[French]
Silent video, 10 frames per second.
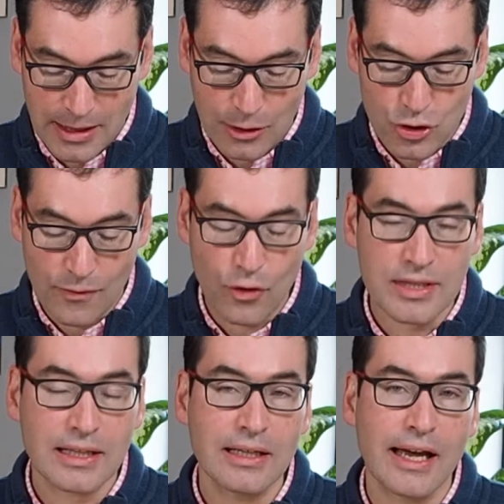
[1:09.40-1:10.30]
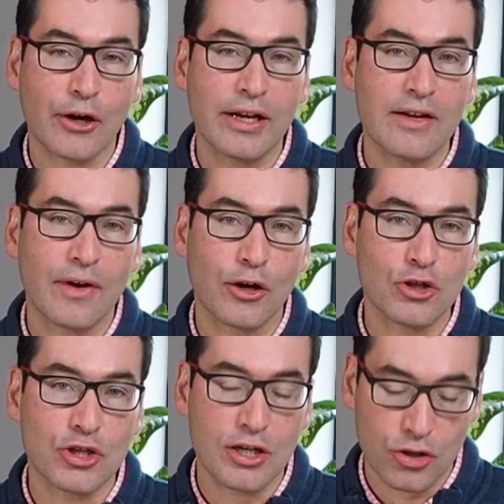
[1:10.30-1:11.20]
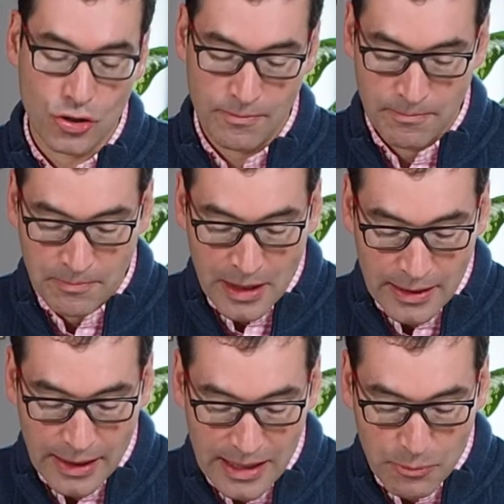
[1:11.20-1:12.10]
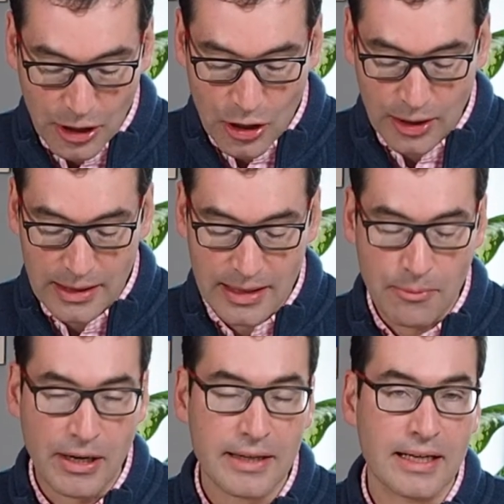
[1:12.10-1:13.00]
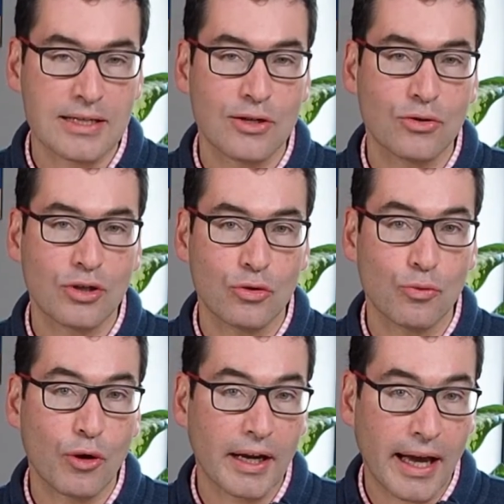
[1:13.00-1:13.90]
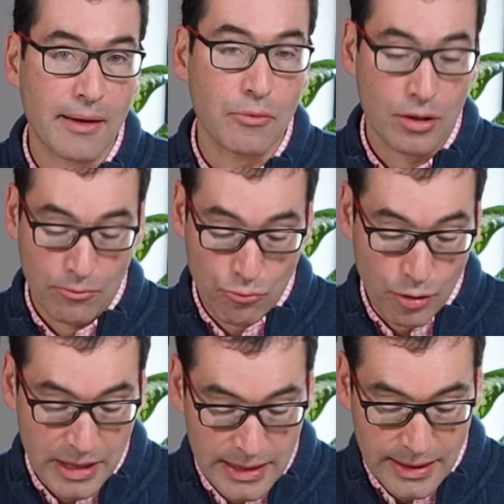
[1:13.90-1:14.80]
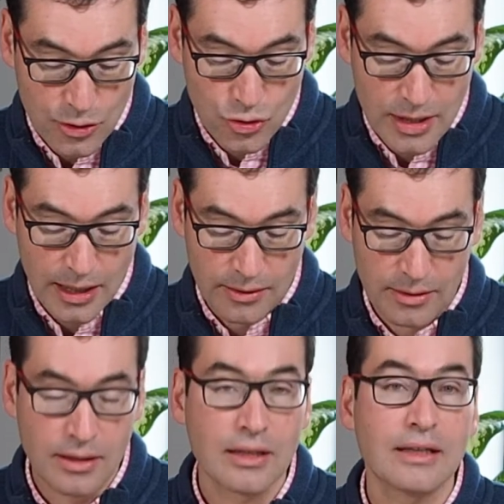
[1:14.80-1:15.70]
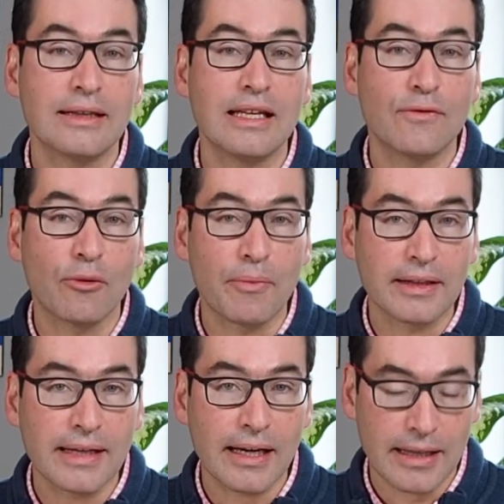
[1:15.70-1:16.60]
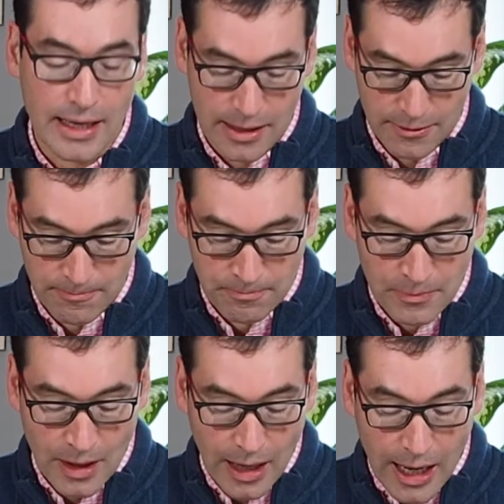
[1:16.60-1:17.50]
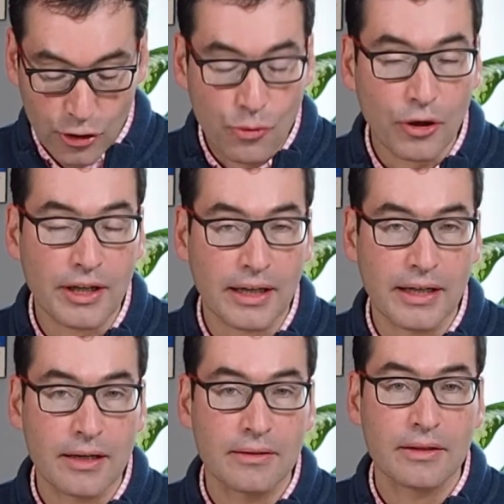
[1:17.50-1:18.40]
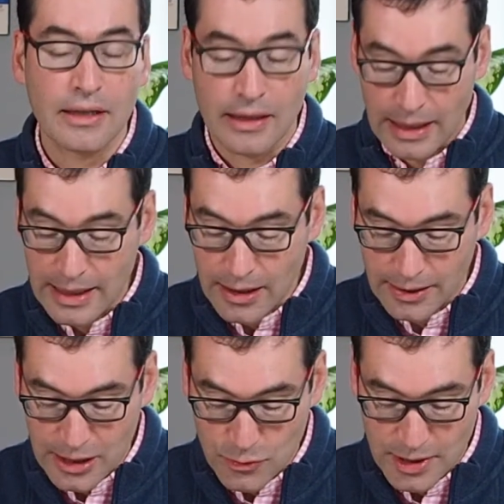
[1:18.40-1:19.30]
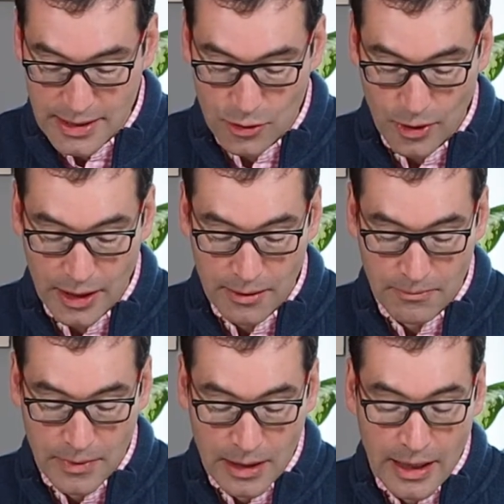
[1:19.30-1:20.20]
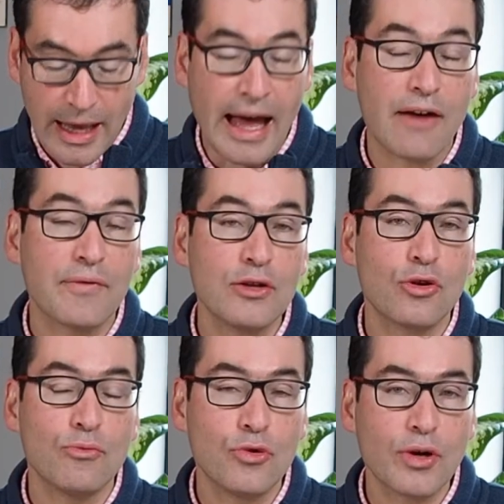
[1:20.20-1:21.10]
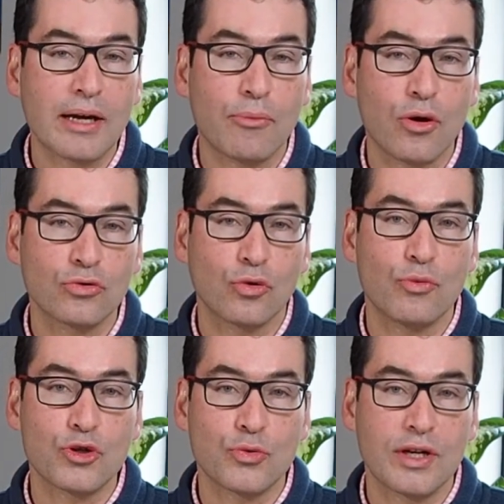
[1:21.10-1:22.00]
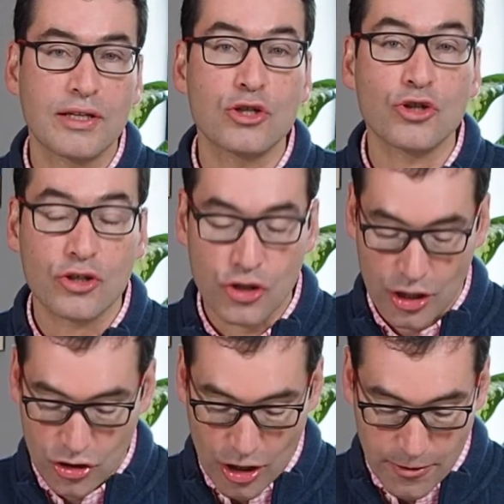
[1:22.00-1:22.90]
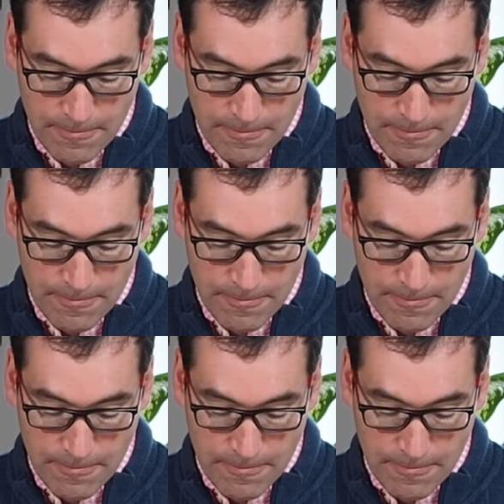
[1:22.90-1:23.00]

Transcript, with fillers: car nous avons inscrit la relève en recherche dans les priorités des plans d'action de nos programmes mobilité étudiante, développement de carrière, entrepreneuriat et engagement citoyen, afin de mieux répondre aux besoins des jeunes chercheurs.